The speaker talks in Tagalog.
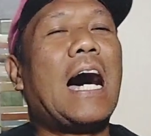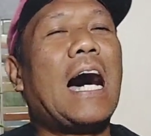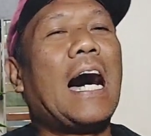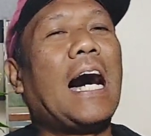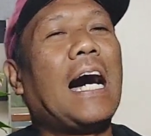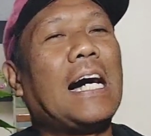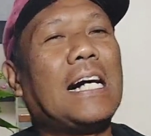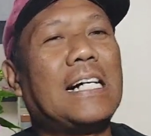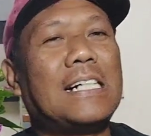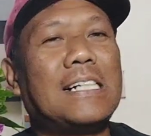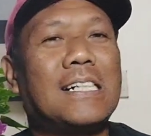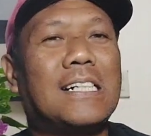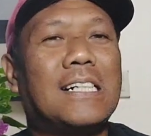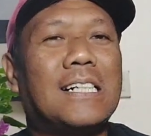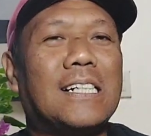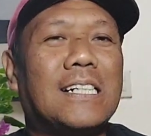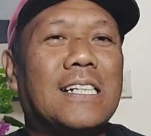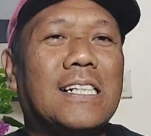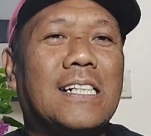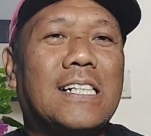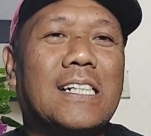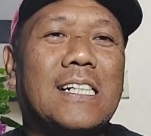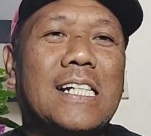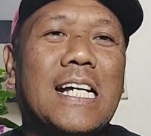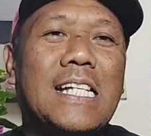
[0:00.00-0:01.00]

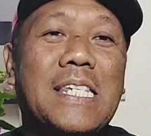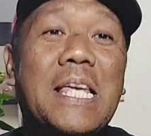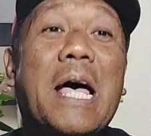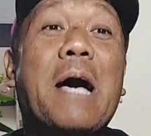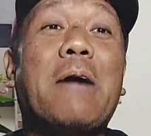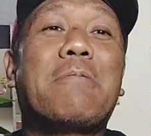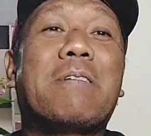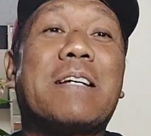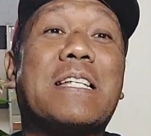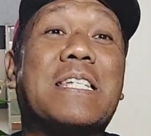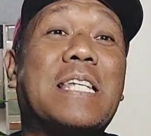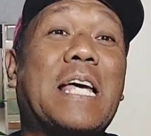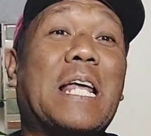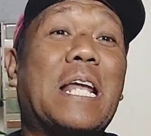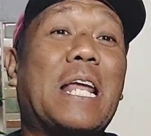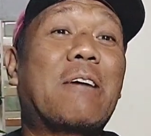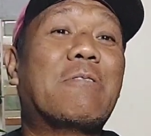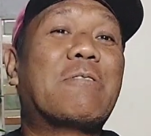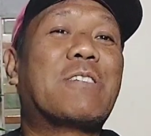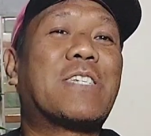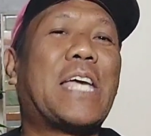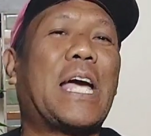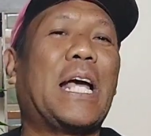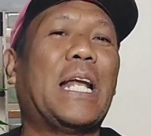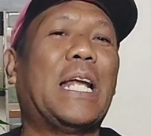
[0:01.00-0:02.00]
ang kasama sa
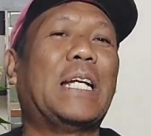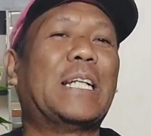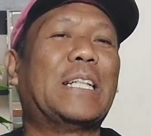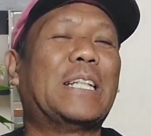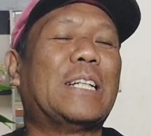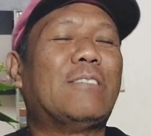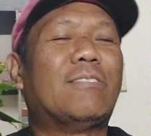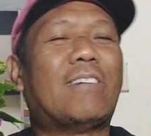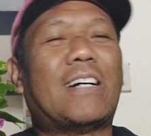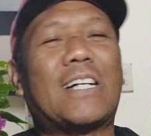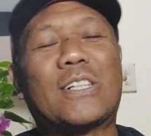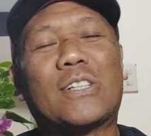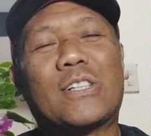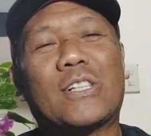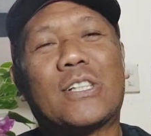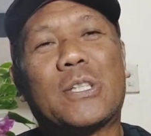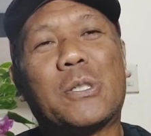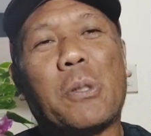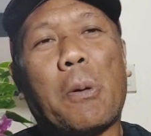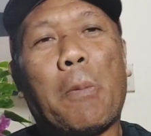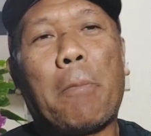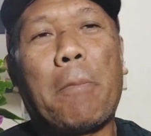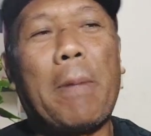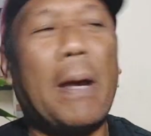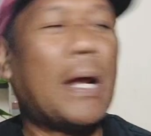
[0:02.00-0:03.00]
live selling ni Manong
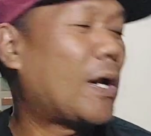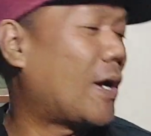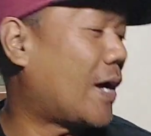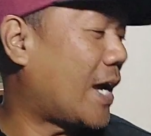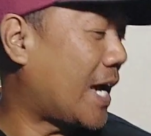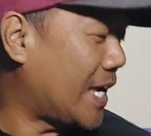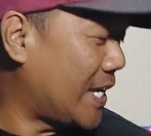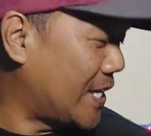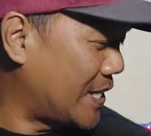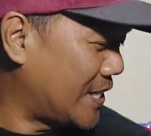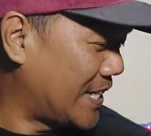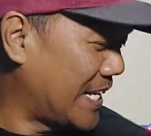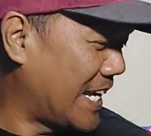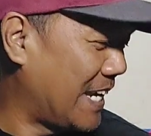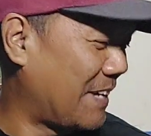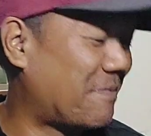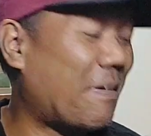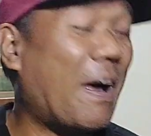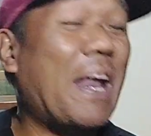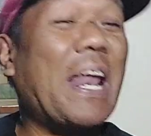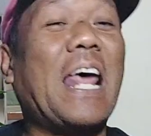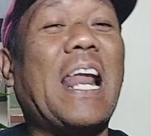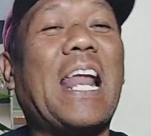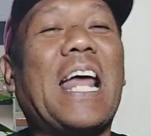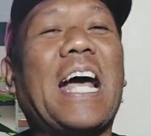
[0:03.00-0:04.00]
Joe. Pero ngayon ay
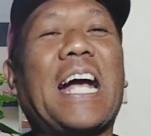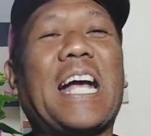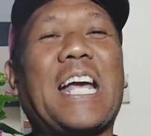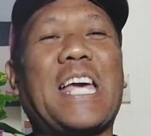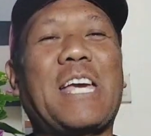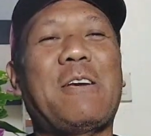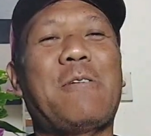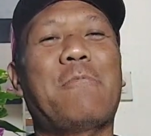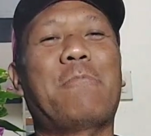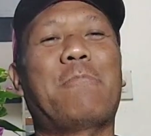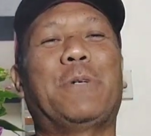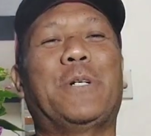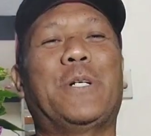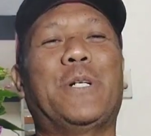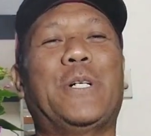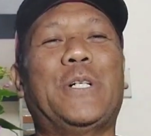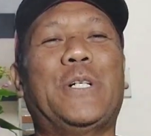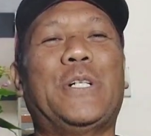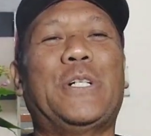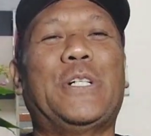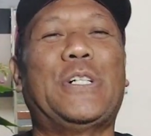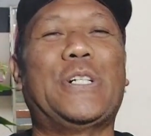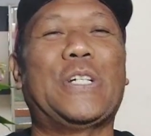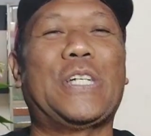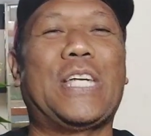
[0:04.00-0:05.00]
malalaki
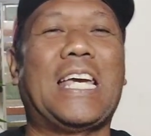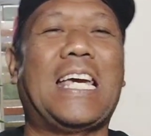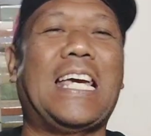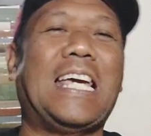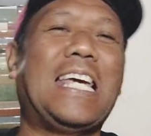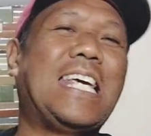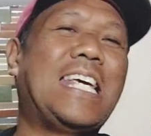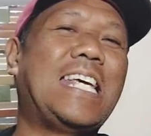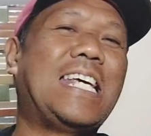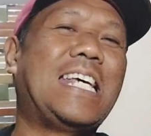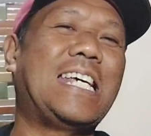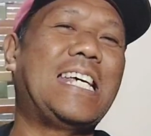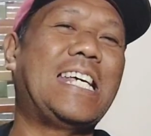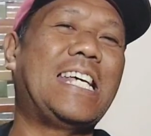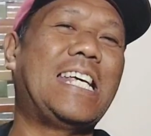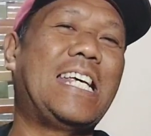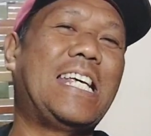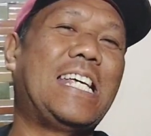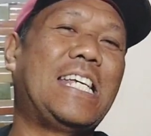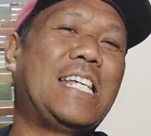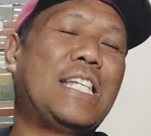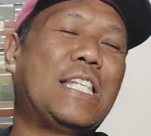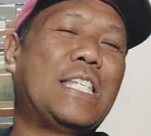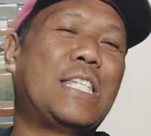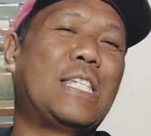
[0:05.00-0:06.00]
po.
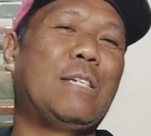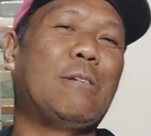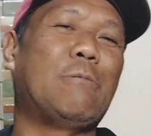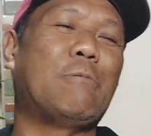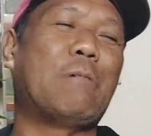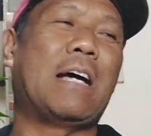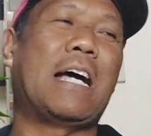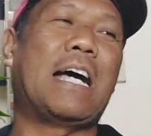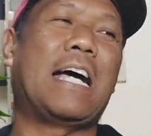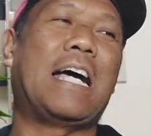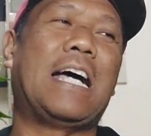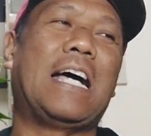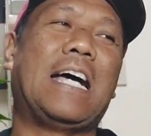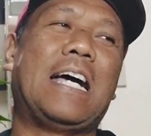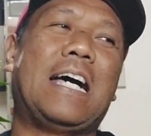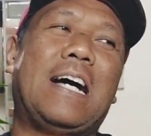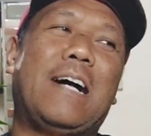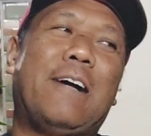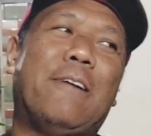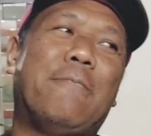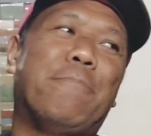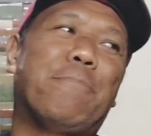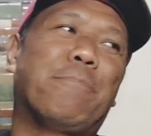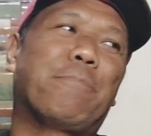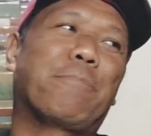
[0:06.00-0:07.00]
Yes! Yung mga
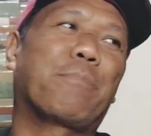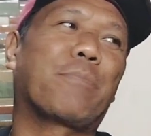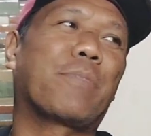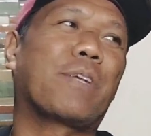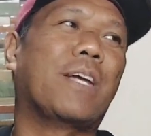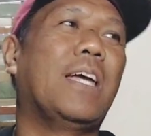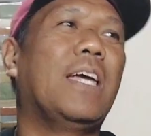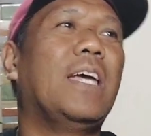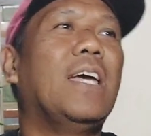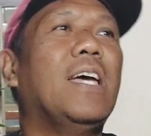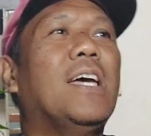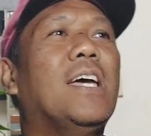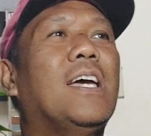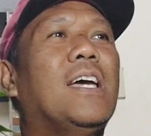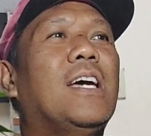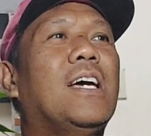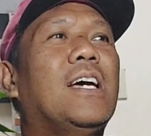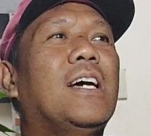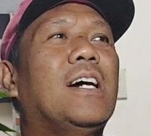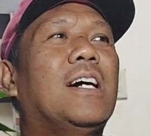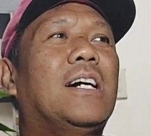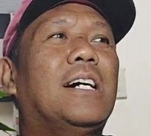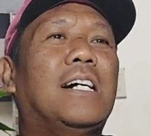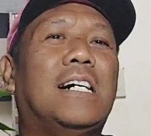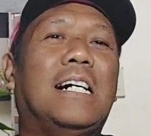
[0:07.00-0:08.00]
um,
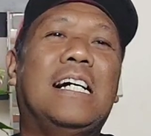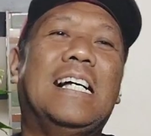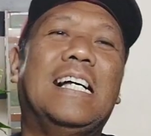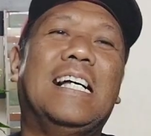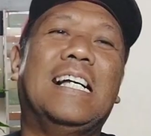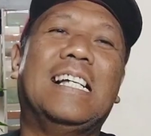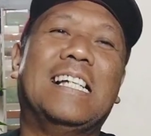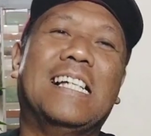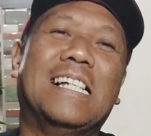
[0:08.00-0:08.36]
uh,